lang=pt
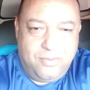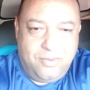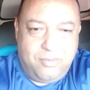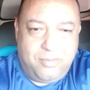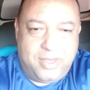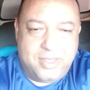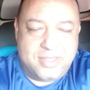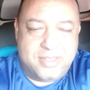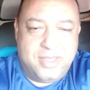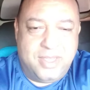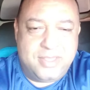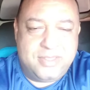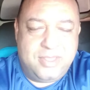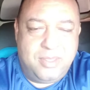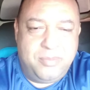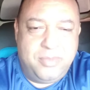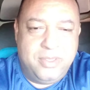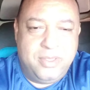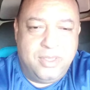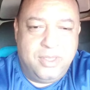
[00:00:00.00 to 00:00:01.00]
Mas nesta
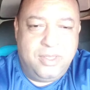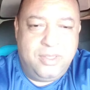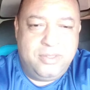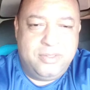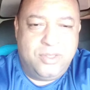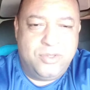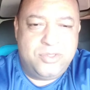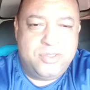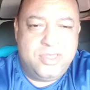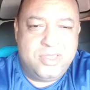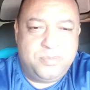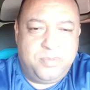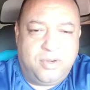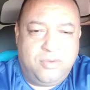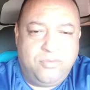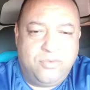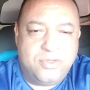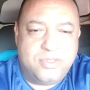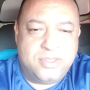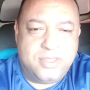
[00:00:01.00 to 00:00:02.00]
manhã Deus diz para
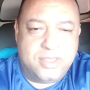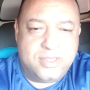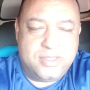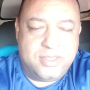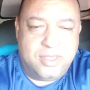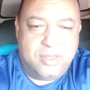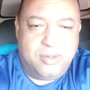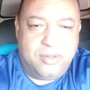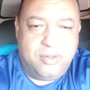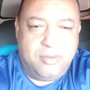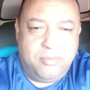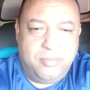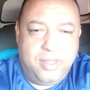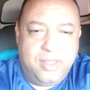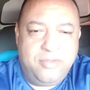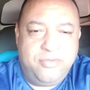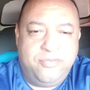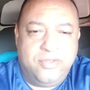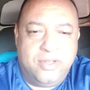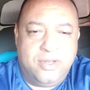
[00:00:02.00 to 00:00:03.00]
você assim: Minha
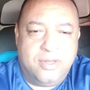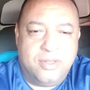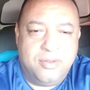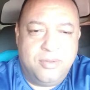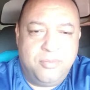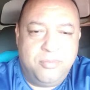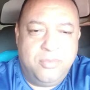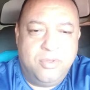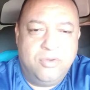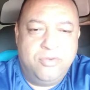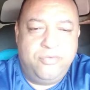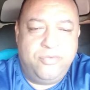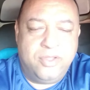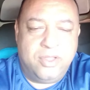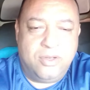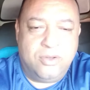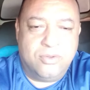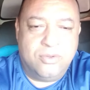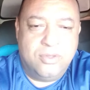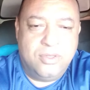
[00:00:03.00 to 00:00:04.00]
filha, meu
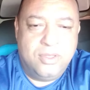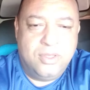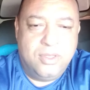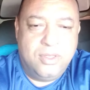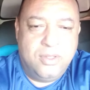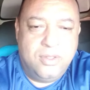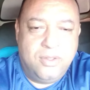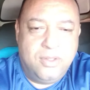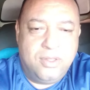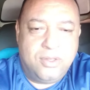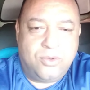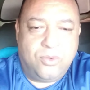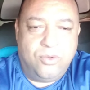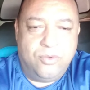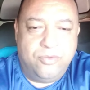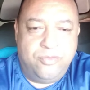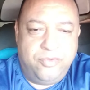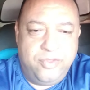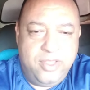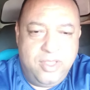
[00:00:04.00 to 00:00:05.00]
filho,
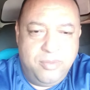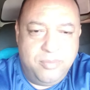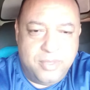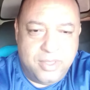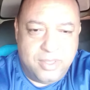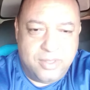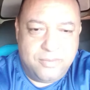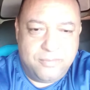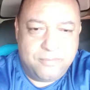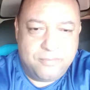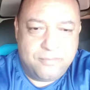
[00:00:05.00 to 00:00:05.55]
confie em mim.